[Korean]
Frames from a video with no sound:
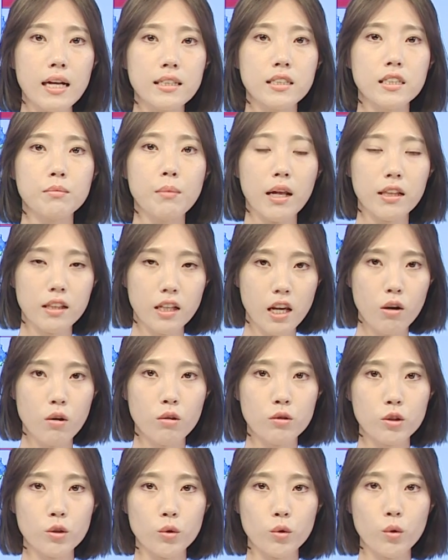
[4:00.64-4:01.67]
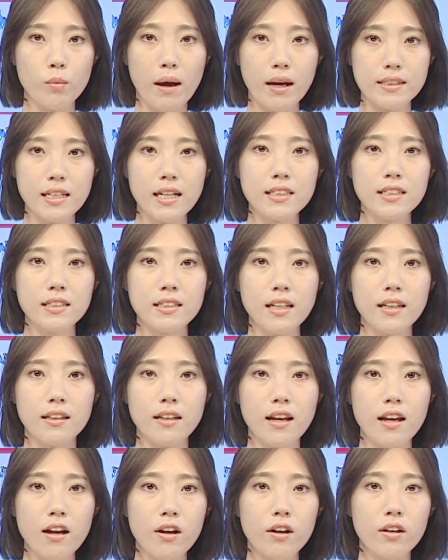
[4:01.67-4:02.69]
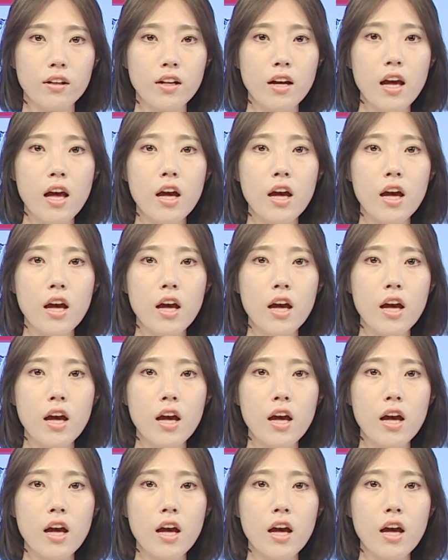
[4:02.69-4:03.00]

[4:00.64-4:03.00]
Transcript: 아침 안개 걱정도 많이 하실 텐데요.